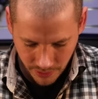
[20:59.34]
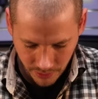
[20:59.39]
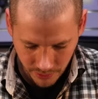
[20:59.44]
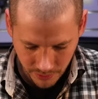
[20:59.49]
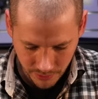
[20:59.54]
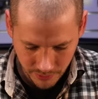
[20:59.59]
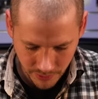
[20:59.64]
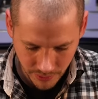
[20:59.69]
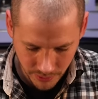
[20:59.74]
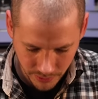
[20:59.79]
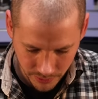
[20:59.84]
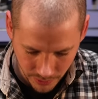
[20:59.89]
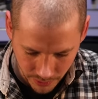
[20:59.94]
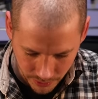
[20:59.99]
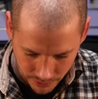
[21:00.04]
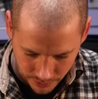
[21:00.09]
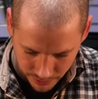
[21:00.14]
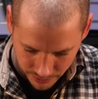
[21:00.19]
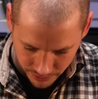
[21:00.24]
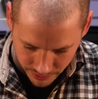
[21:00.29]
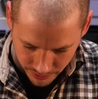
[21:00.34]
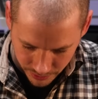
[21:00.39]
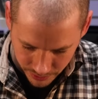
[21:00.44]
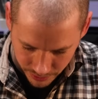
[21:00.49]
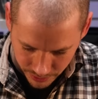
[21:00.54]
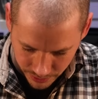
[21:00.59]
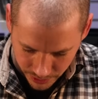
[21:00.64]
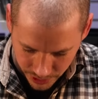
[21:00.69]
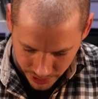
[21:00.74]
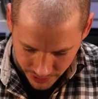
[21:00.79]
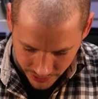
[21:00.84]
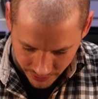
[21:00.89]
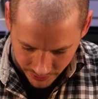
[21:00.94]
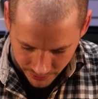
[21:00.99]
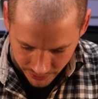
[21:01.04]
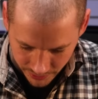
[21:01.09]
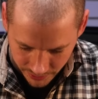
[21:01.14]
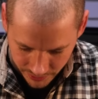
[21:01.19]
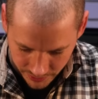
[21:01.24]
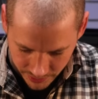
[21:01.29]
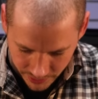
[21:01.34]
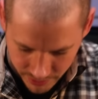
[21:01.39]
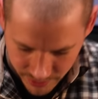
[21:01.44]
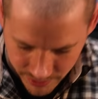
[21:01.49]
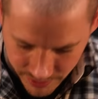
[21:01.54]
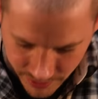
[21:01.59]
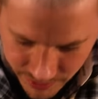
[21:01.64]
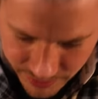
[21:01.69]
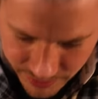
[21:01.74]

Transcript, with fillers: Uh, uh, uh, uh, scheiße. Hier müssen wir